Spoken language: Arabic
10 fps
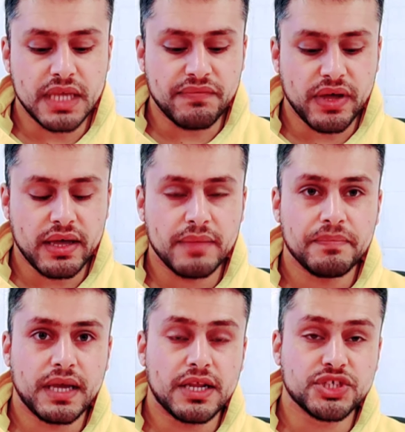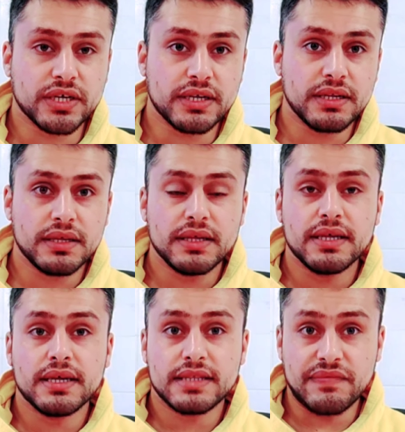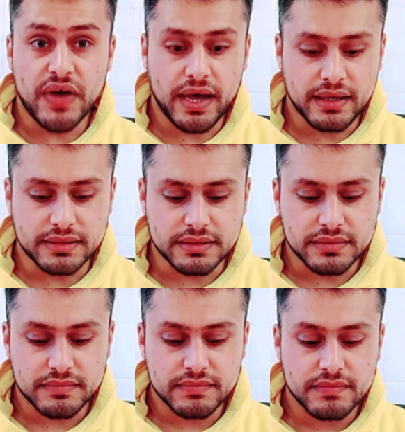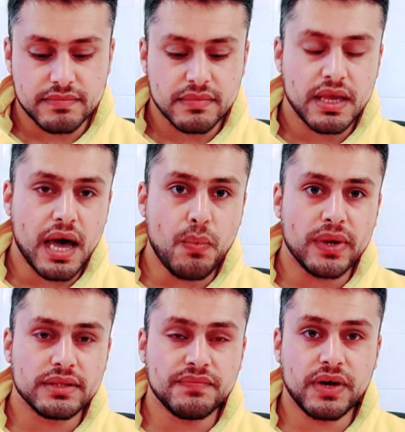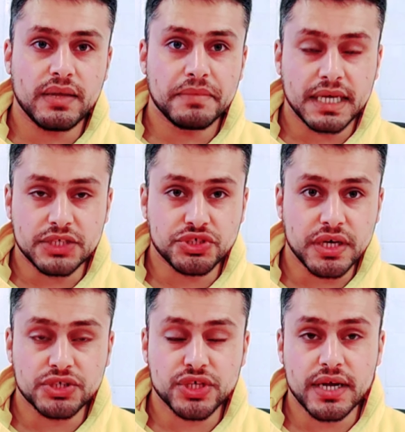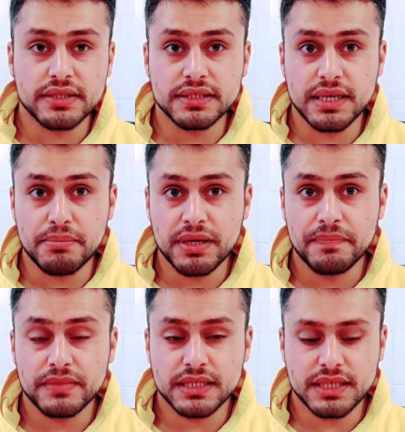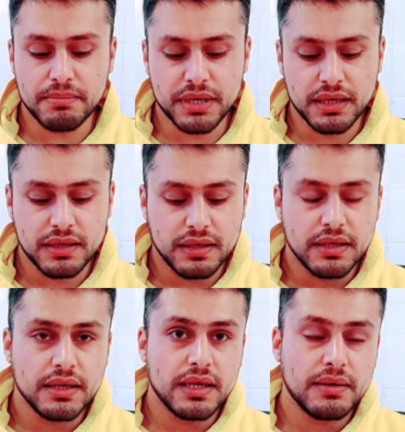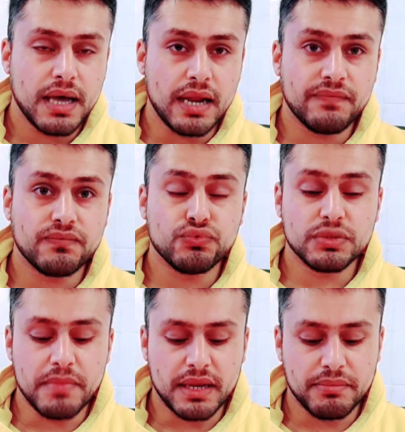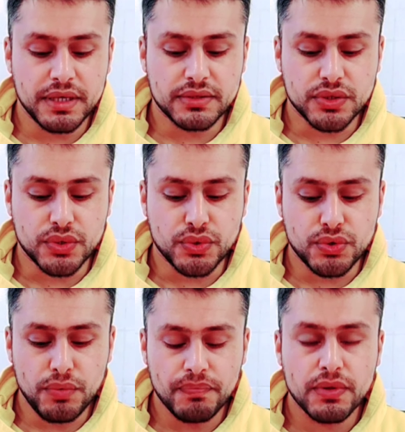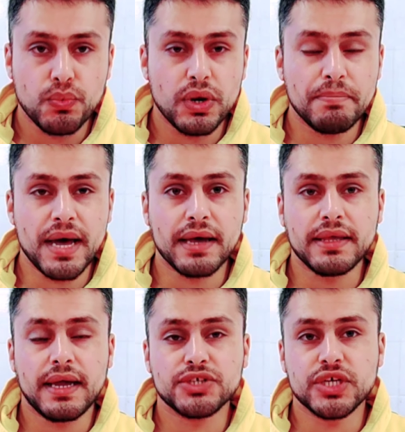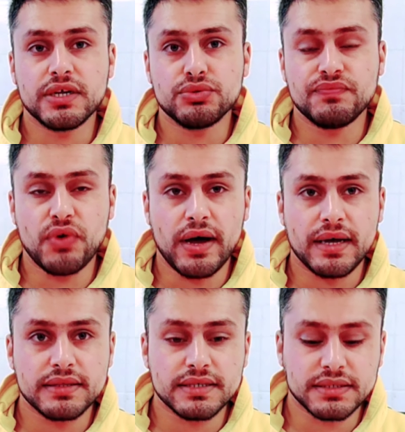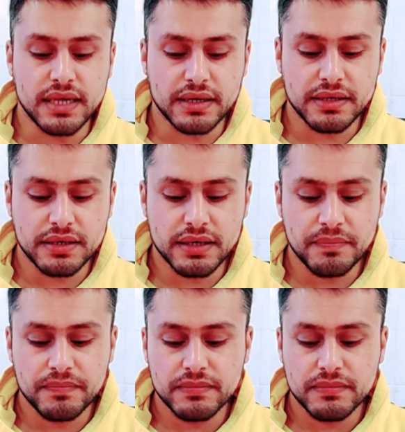دفعها على شكل دفعات اول دفعه هذا الشهر شهر ديسمبر ديسمبر 1800 يورو والباقي على شكل دفعات صغيره